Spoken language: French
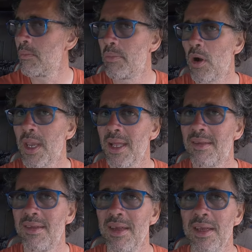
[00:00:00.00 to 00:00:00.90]

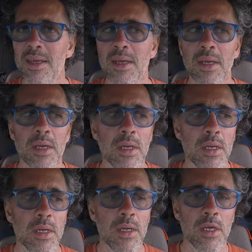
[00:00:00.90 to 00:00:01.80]
Port-Cartier.
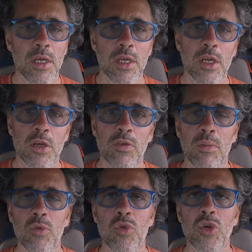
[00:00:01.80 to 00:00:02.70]
Je vais
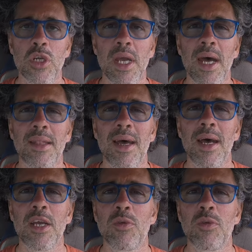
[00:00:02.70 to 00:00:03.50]
me coucher à terre.